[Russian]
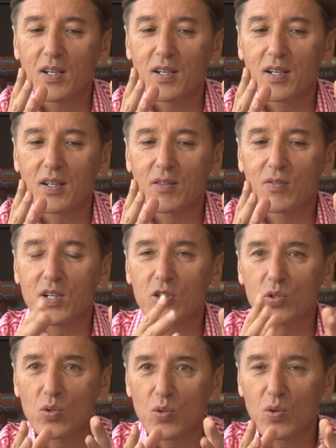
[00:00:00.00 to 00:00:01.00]
э,
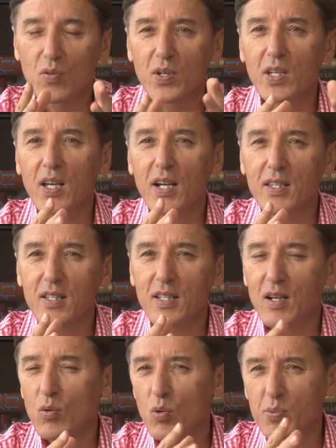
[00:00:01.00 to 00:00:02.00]
важную роль влияния
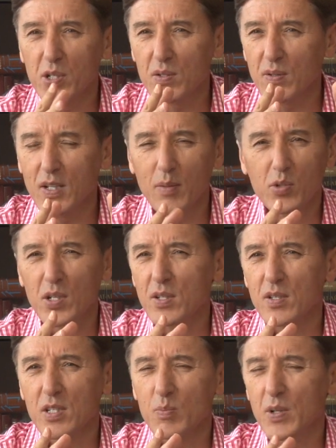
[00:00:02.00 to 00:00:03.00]
на общество, на
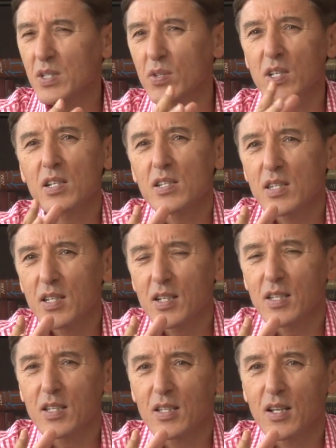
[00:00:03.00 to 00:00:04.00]
общественность, просветительские
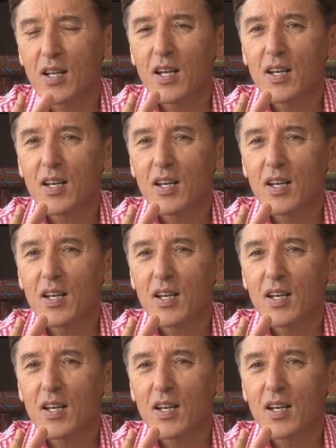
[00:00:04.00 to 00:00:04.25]
какие-то